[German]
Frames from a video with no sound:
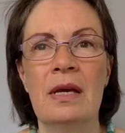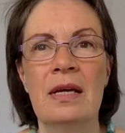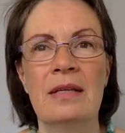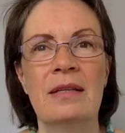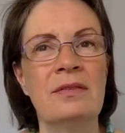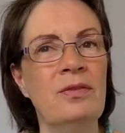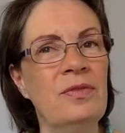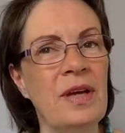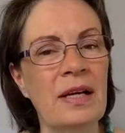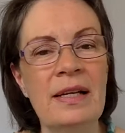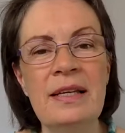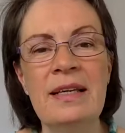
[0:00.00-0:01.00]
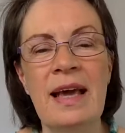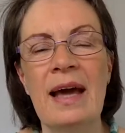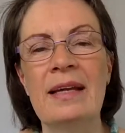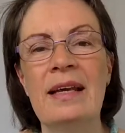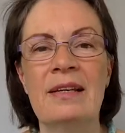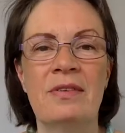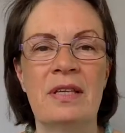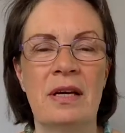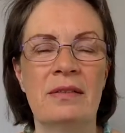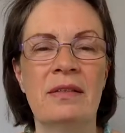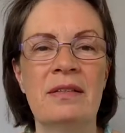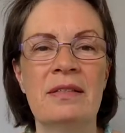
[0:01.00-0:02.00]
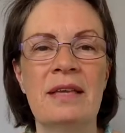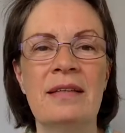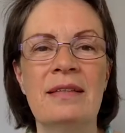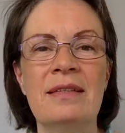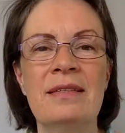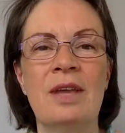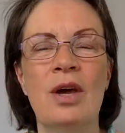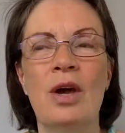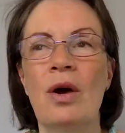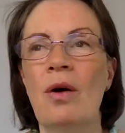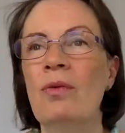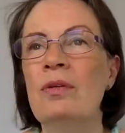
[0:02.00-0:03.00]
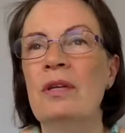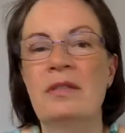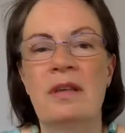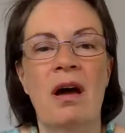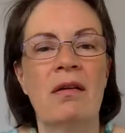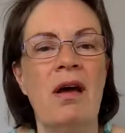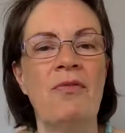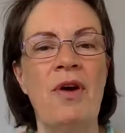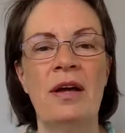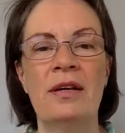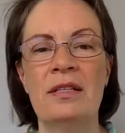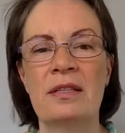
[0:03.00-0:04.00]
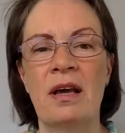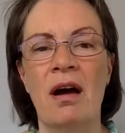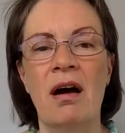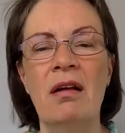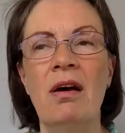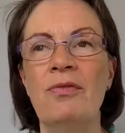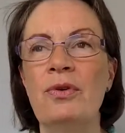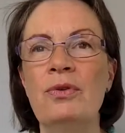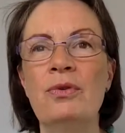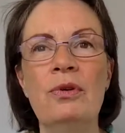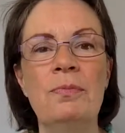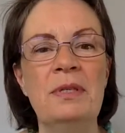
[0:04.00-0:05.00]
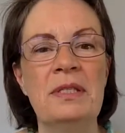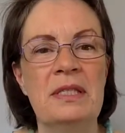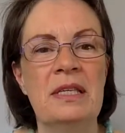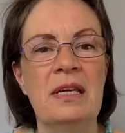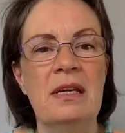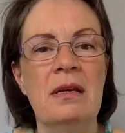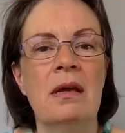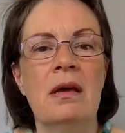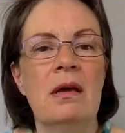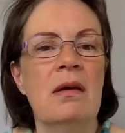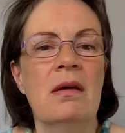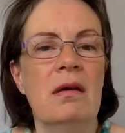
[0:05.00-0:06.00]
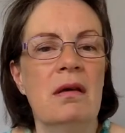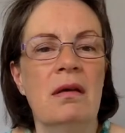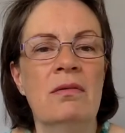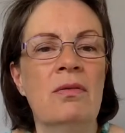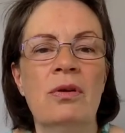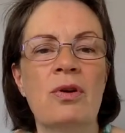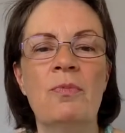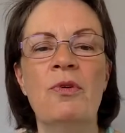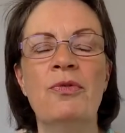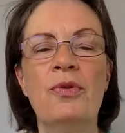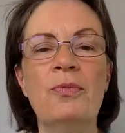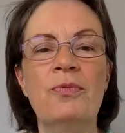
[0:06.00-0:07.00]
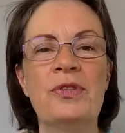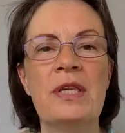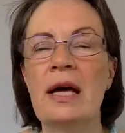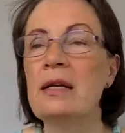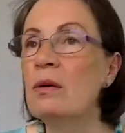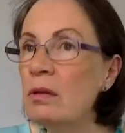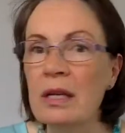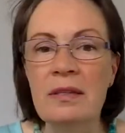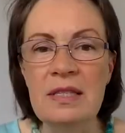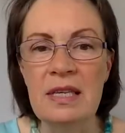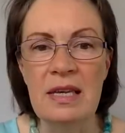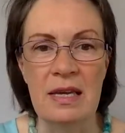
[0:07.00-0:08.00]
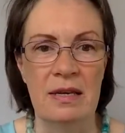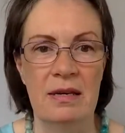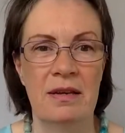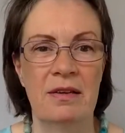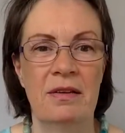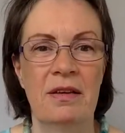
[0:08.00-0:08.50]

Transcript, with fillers: Dass du wirklich gerne etwas anderes hättest und das kann auf einer Skala von 0 bis 10 0,5 sein oder 10.